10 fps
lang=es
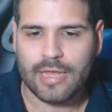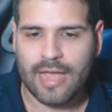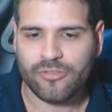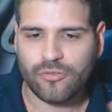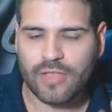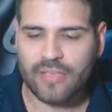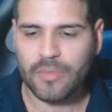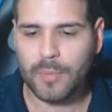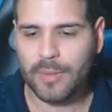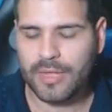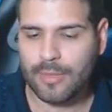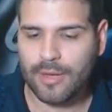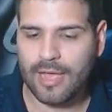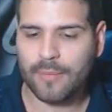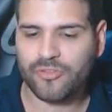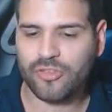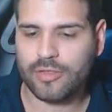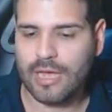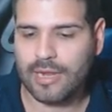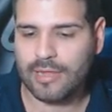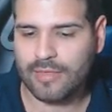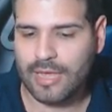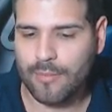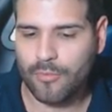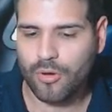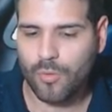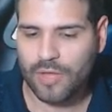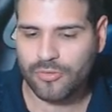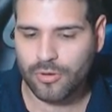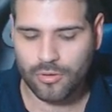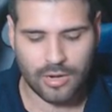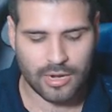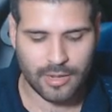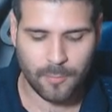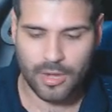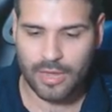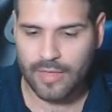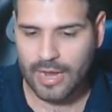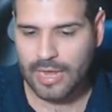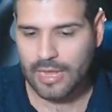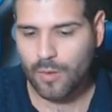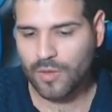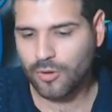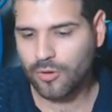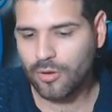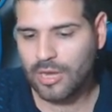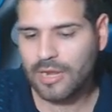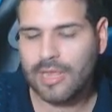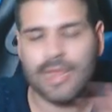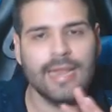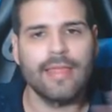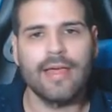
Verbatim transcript: Ya, si ustedes simplemente van a depositar, digamos, 4 dólares, pues le dan ahí 4 dólares y le